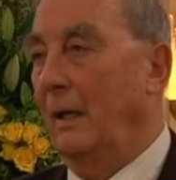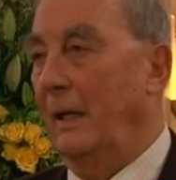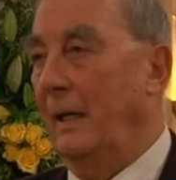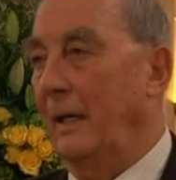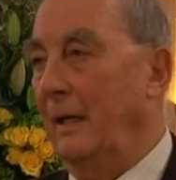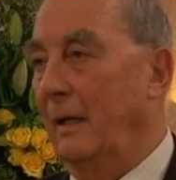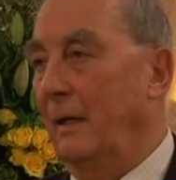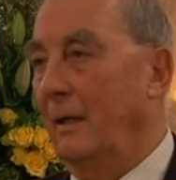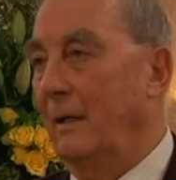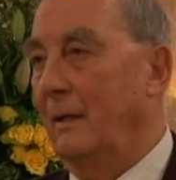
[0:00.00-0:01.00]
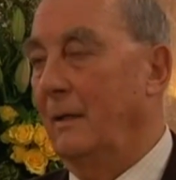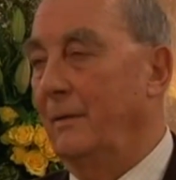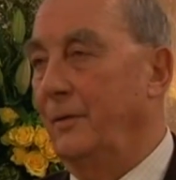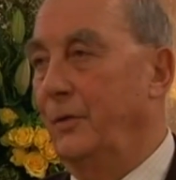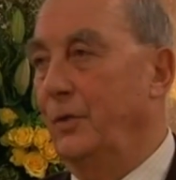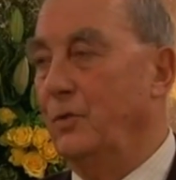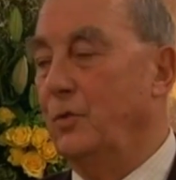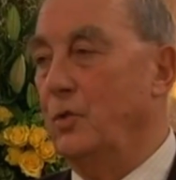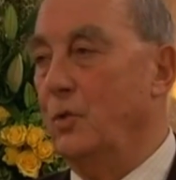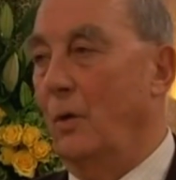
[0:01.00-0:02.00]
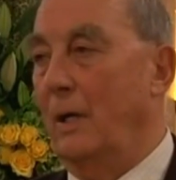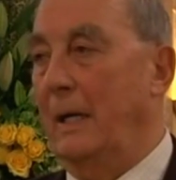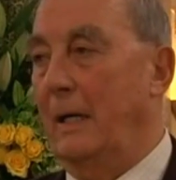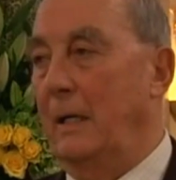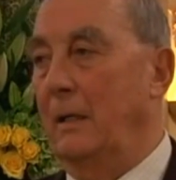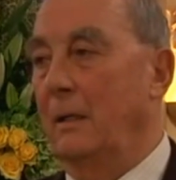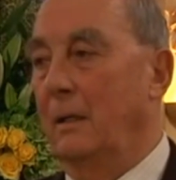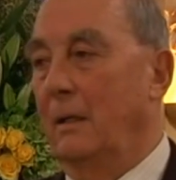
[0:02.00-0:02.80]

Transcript: Et euh, de ce jour-là,